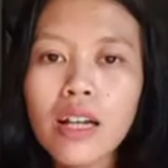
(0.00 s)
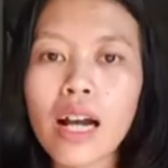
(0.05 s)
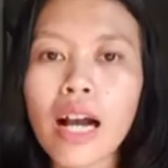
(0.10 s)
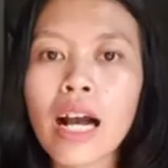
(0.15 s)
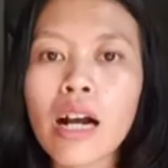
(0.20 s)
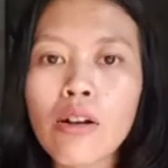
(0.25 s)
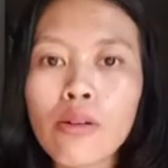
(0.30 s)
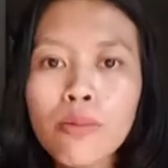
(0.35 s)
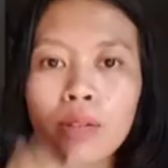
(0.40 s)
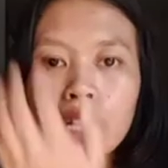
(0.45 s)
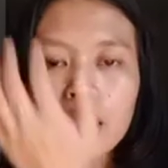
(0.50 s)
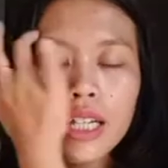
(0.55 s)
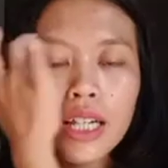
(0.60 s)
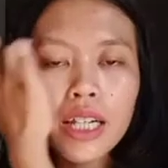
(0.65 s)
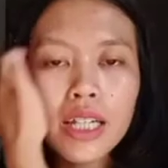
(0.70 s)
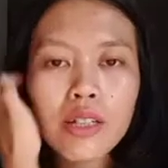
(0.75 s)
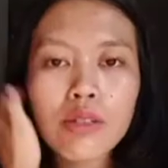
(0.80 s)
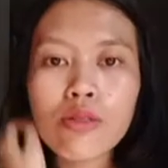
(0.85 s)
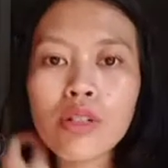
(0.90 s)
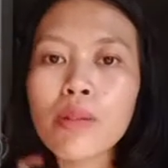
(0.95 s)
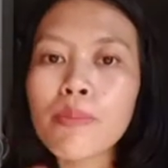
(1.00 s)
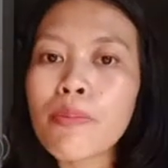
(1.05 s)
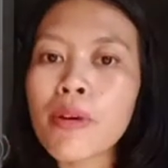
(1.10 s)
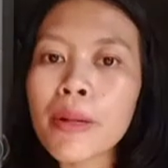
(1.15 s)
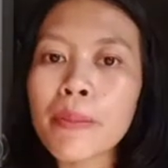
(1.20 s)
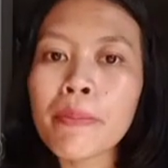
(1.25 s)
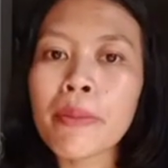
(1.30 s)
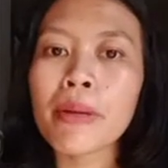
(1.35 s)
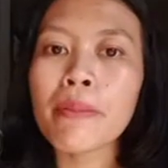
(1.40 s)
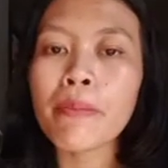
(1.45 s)
Aku belinya itu di
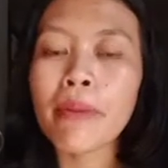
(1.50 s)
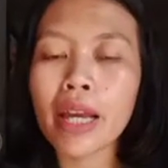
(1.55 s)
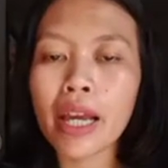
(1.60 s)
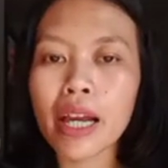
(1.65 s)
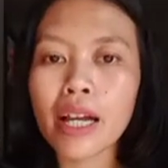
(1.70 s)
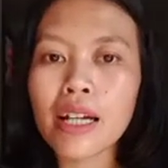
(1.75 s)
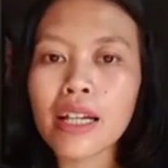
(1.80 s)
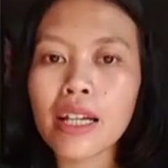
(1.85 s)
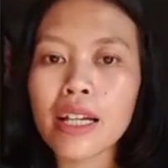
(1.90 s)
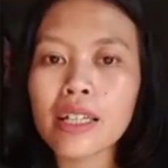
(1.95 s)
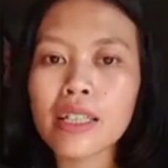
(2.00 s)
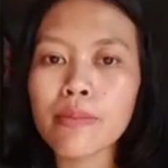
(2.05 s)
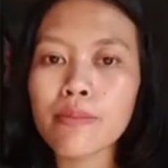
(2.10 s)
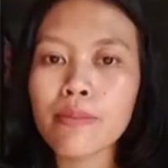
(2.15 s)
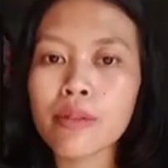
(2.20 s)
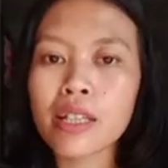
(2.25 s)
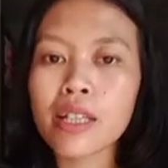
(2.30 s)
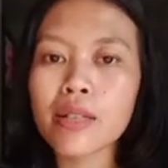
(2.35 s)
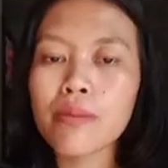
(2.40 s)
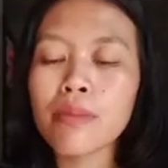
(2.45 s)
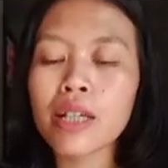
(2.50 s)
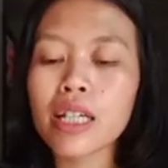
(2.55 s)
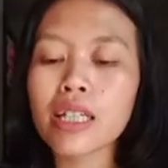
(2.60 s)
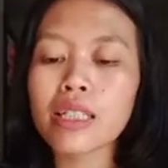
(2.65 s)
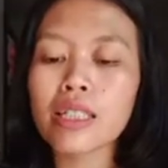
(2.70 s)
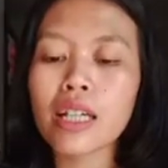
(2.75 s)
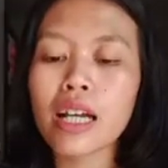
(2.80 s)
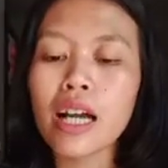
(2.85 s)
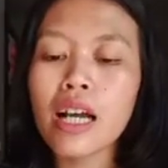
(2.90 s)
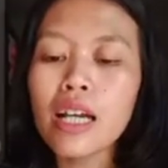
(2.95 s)
Por Female ya seperti
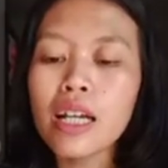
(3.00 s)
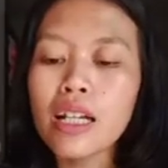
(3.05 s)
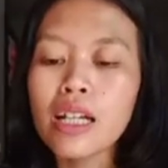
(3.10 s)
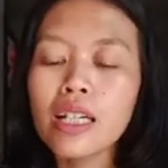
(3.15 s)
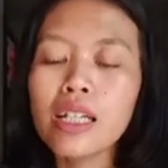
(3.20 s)
biasa.